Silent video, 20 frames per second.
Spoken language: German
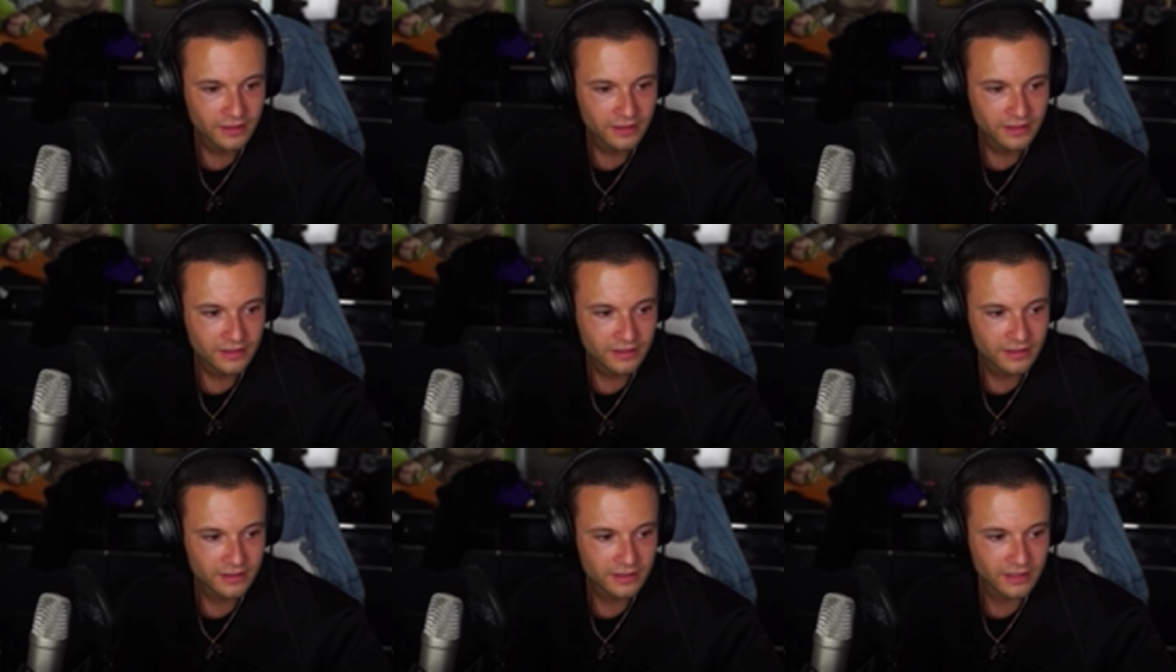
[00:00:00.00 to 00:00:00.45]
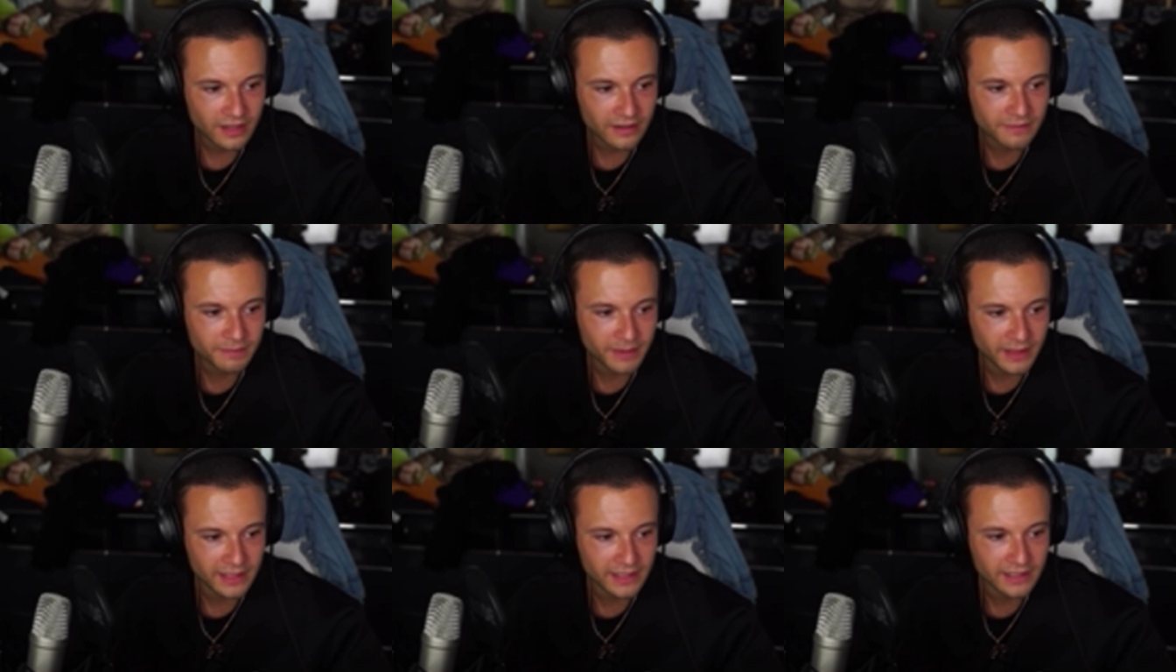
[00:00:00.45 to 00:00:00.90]
dass
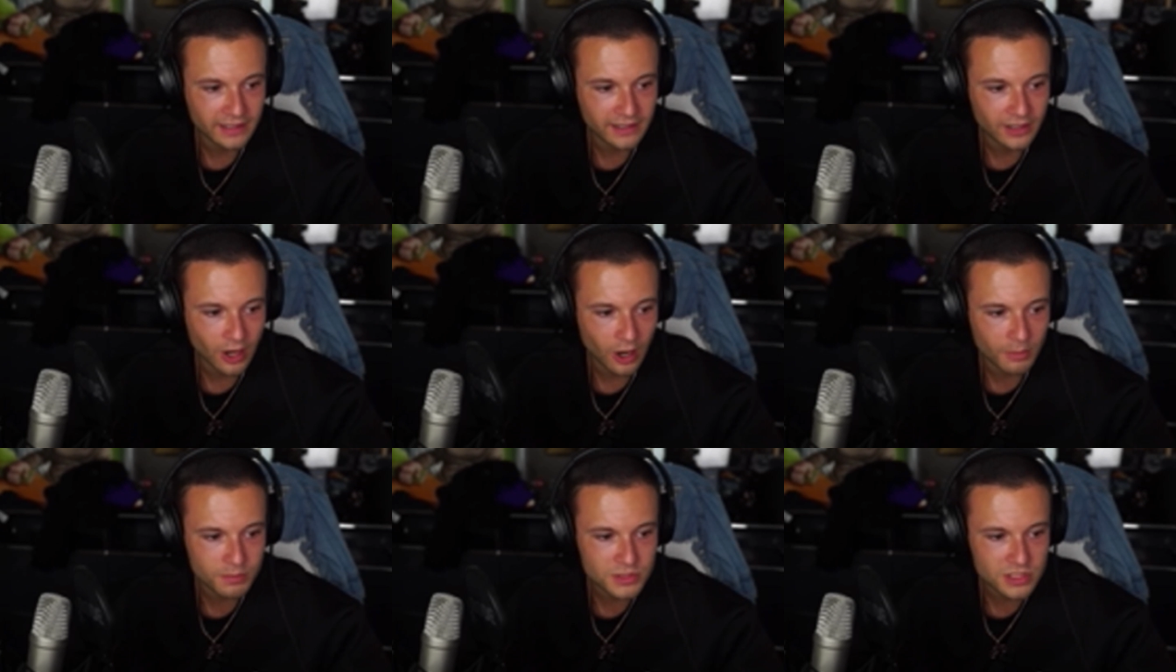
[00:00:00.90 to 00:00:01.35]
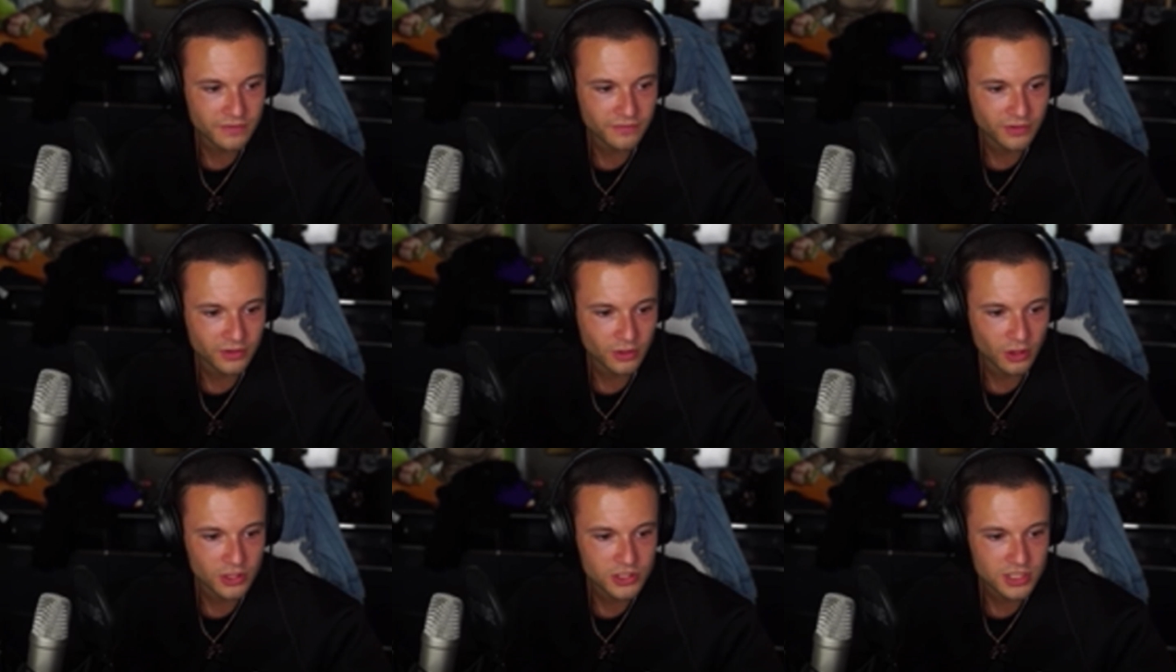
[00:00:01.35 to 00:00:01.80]
Berlin die Hauptstadt von
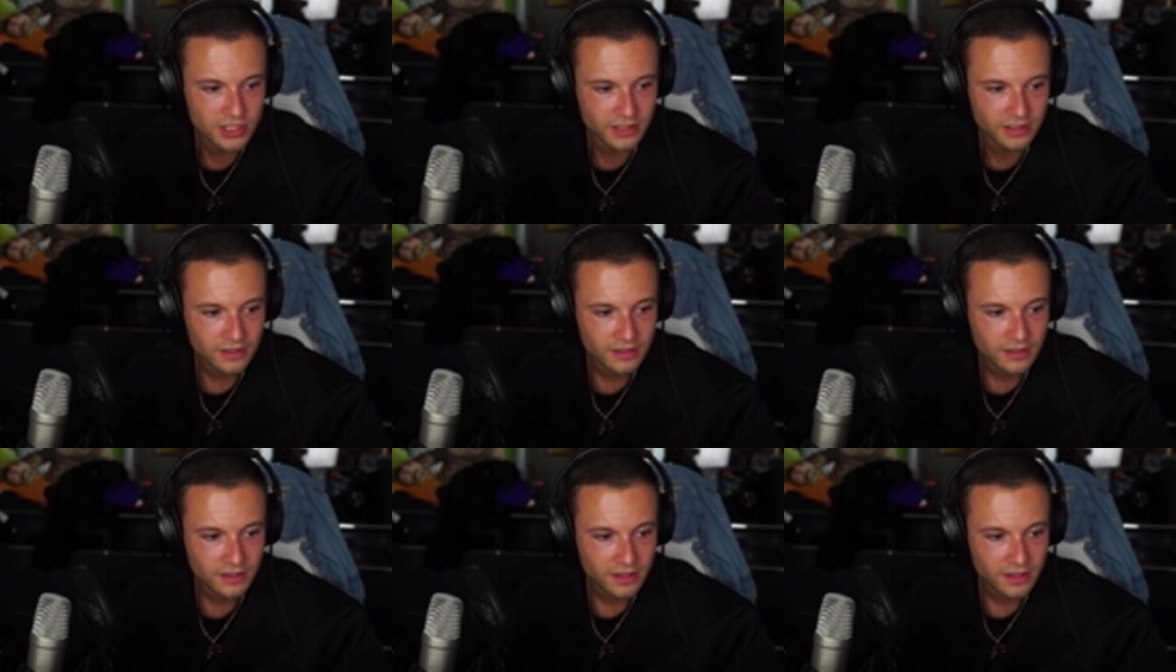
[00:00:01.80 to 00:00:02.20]
Deutschland ist.